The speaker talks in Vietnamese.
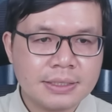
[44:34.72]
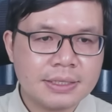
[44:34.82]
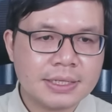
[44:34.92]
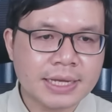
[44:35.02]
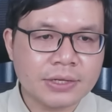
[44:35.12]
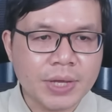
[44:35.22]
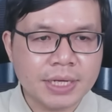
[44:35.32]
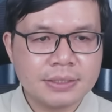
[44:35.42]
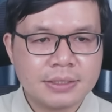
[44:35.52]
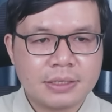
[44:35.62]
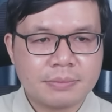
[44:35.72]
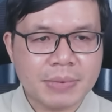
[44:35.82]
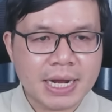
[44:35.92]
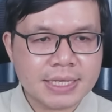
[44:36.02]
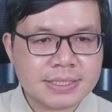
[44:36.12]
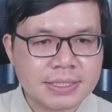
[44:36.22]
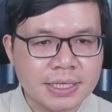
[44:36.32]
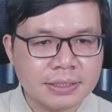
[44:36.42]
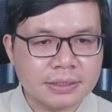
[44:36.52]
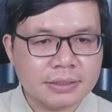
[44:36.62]
Khanh Nguyễn
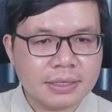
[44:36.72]
Palestine